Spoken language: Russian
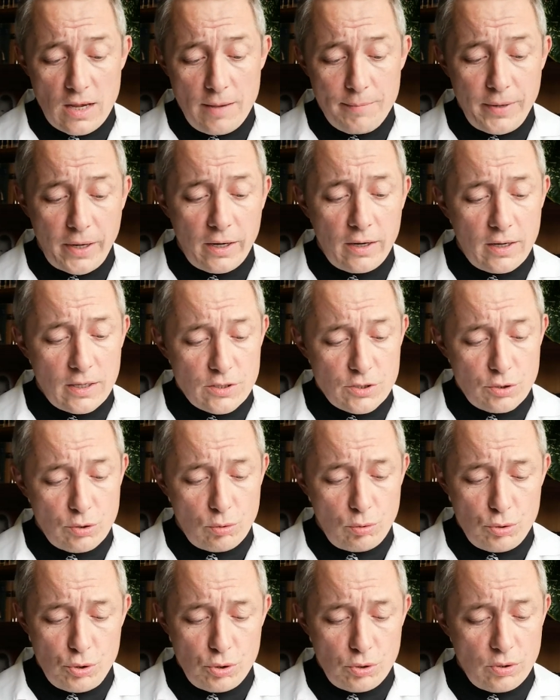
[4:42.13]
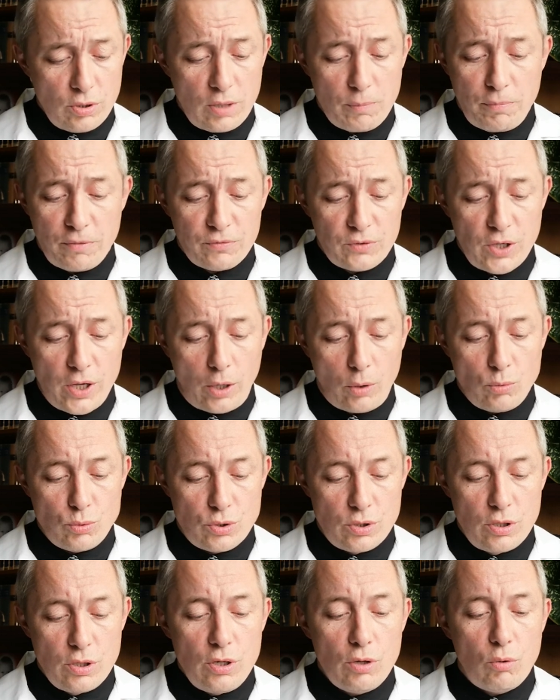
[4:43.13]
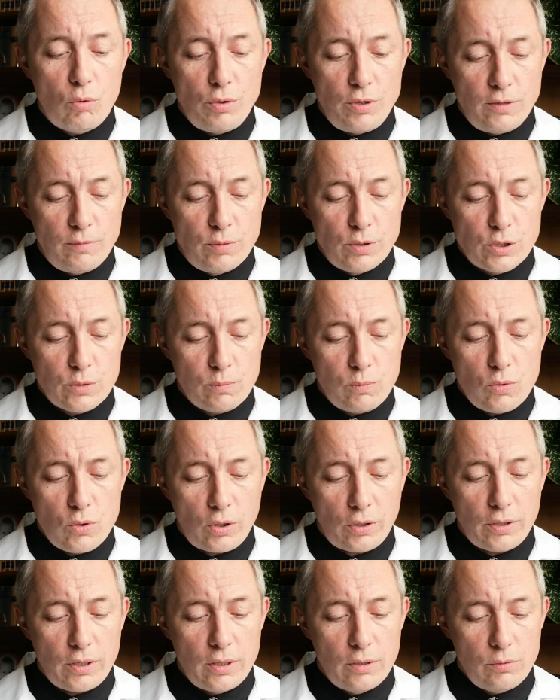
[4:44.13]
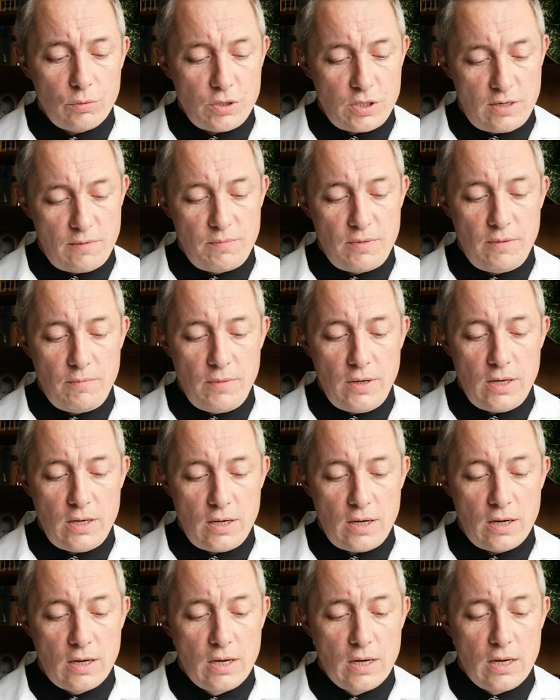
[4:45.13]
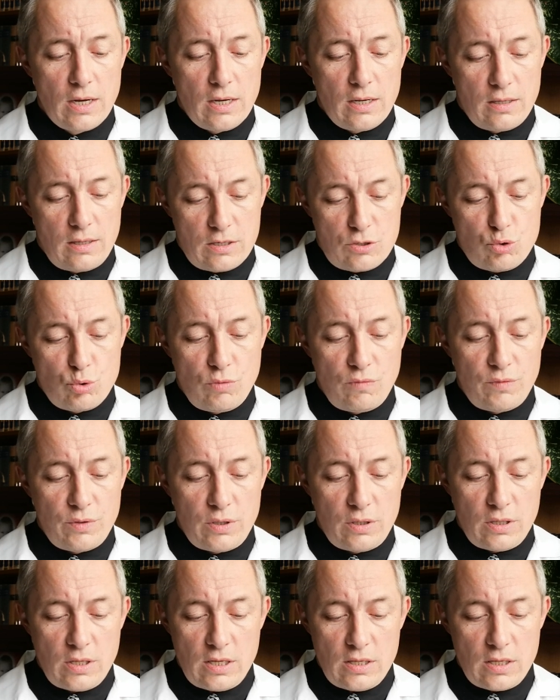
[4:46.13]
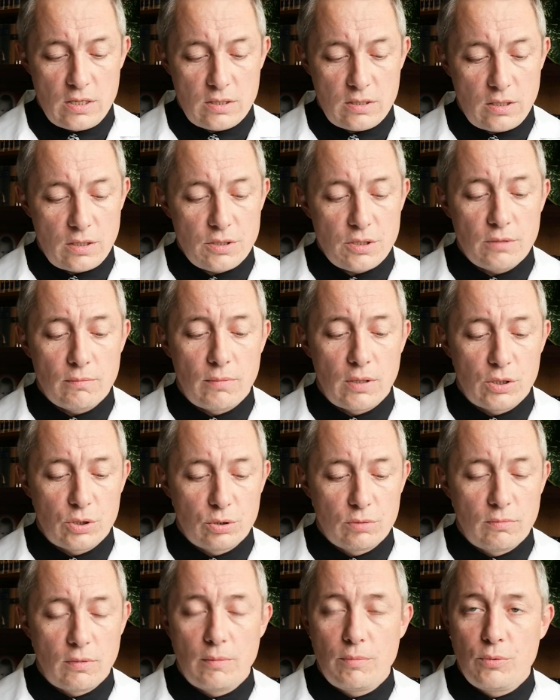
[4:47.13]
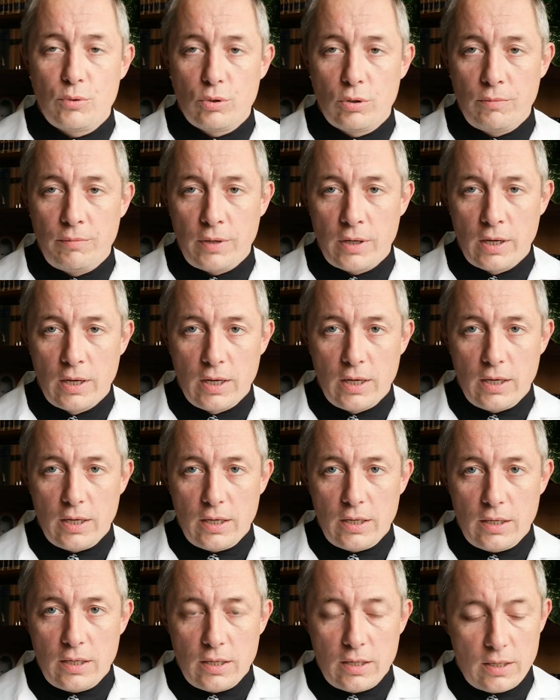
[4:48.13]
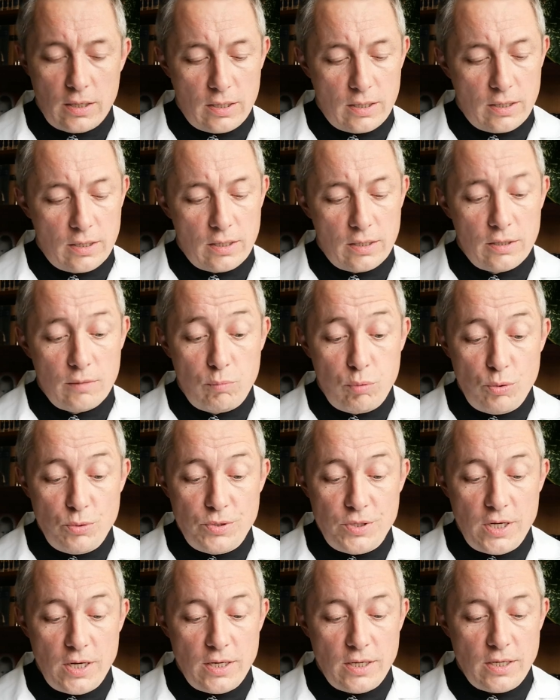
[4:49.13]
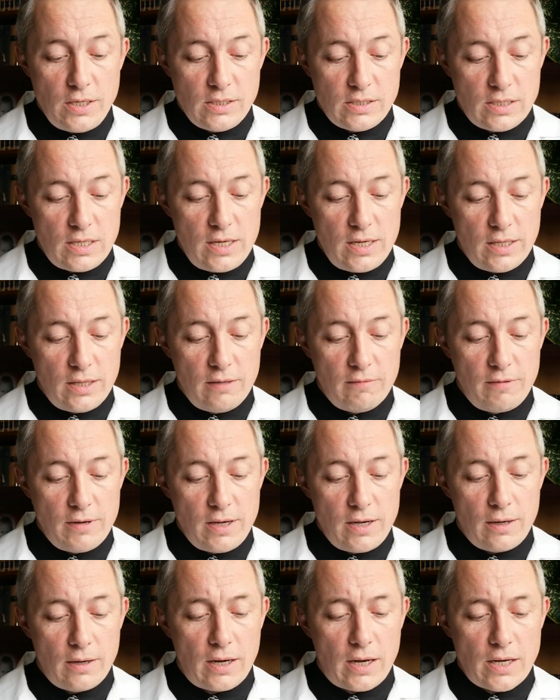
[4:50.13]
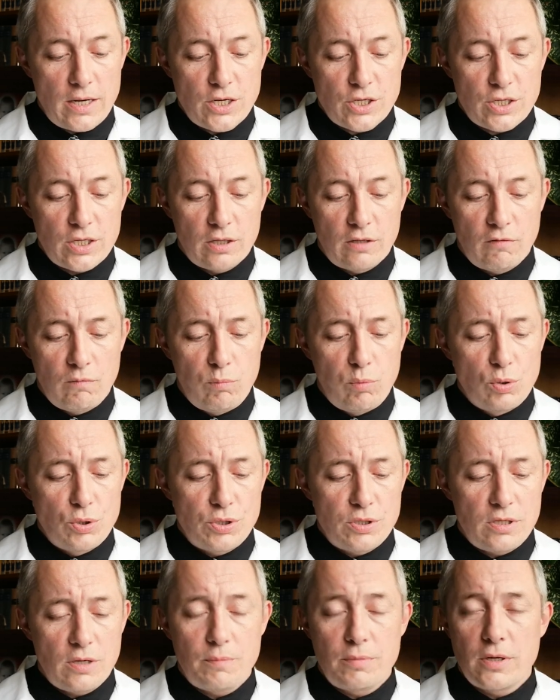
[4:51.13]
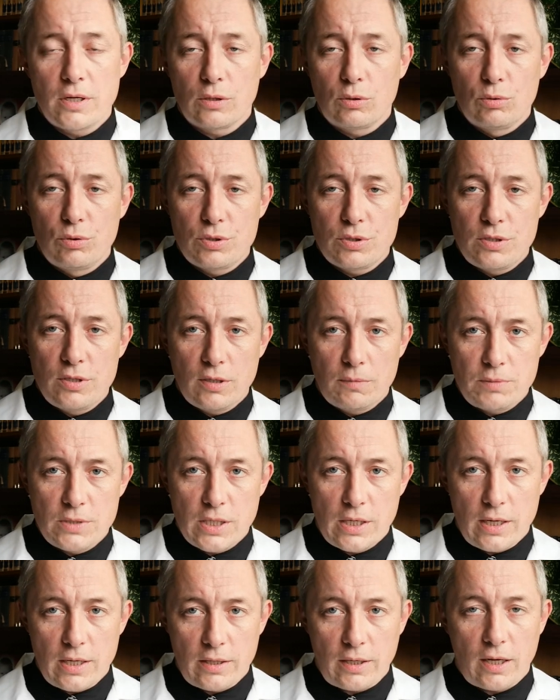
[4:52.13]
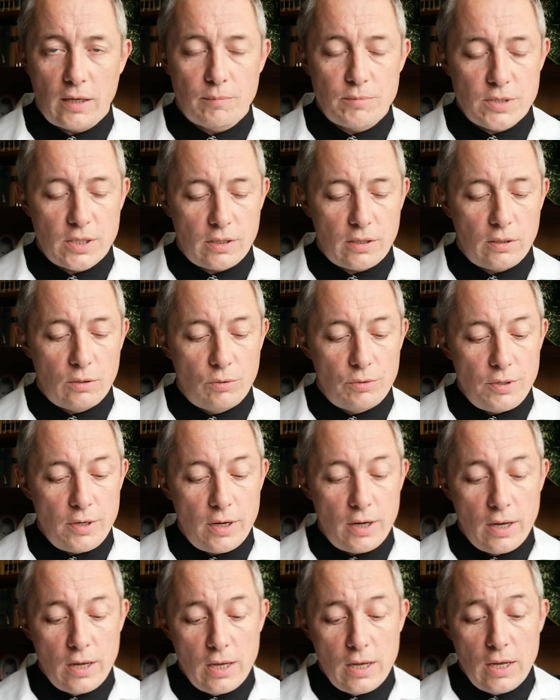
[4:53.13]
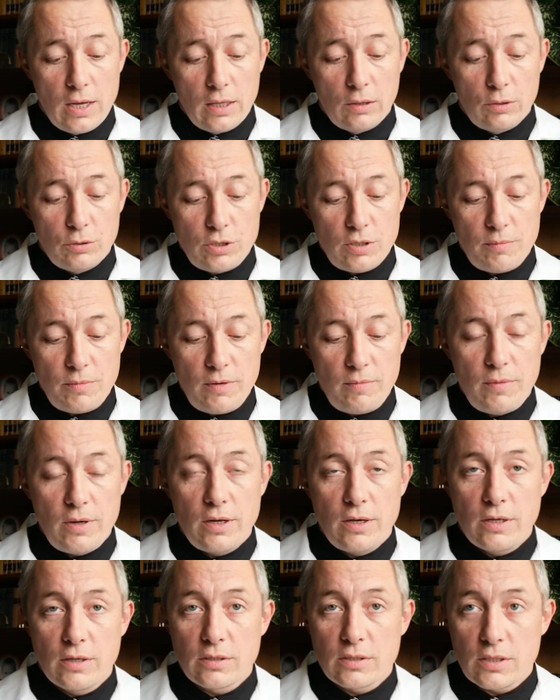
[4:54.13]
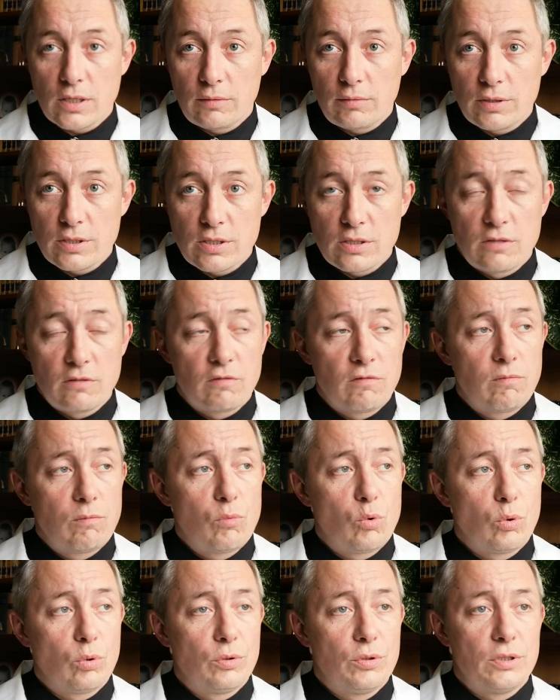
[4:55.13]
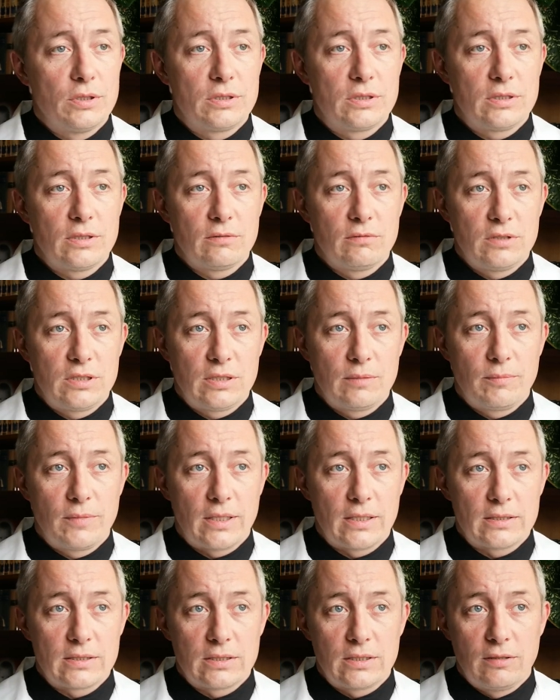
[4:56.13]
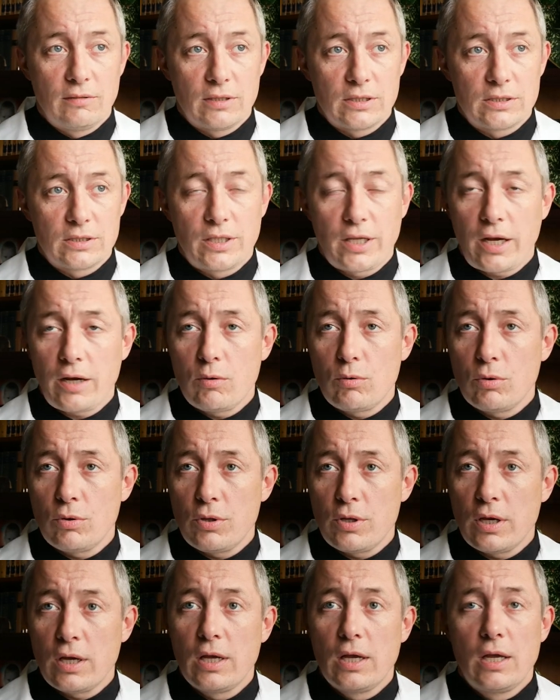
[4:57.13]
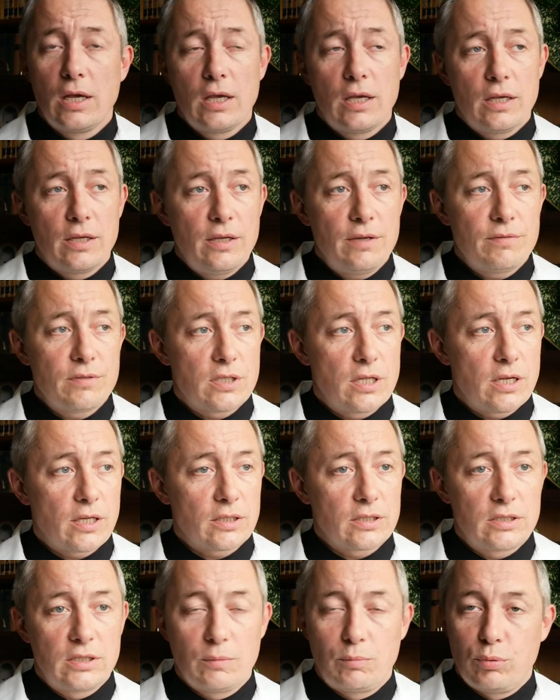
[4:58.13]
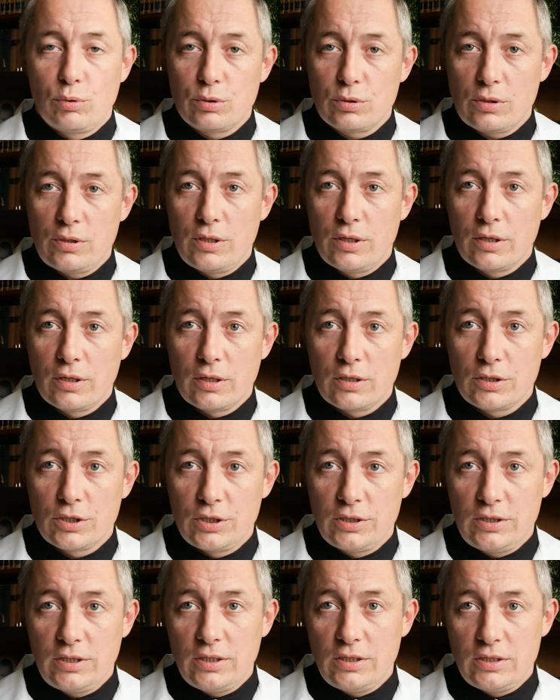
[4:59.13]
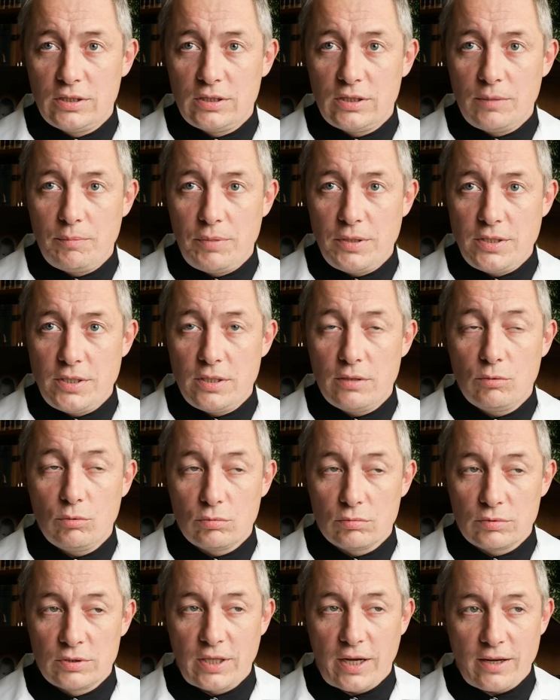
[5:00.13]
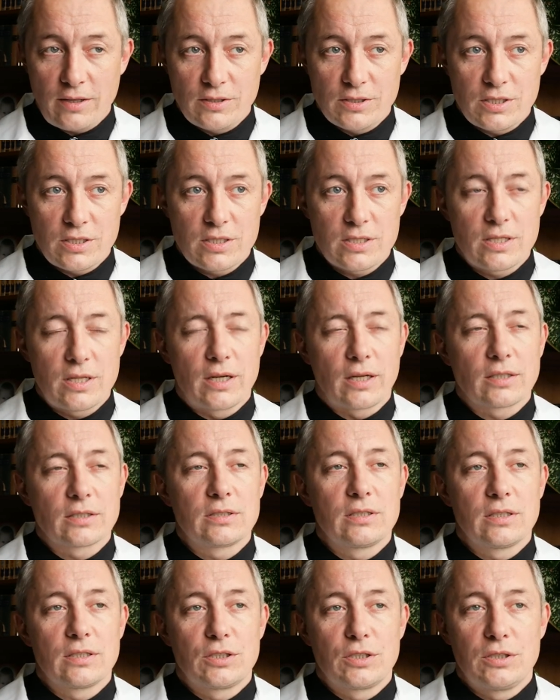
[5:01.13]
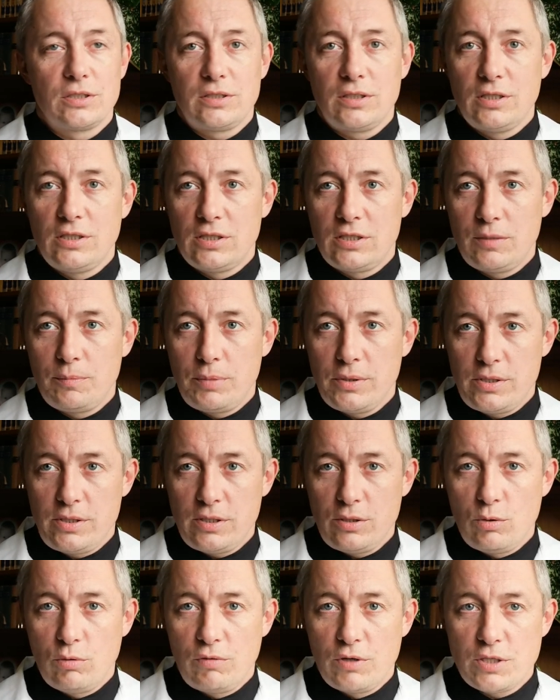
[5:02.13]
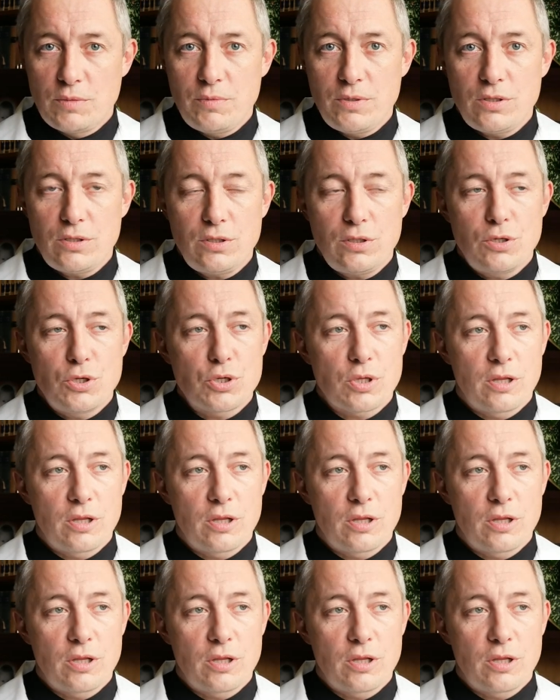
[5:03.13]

американских ученых, повторюсь, далеко не бесспорные, но тем не менее основанные на достаточно большом объеме э, наблюдений, исследований. Конечно, это в большей степени относится не к психиатрии, а к психологии. Но, тем не менее, соответственно, в молодости 18-23 года и в старости после 65, ну, зрелости старости от 65 до 80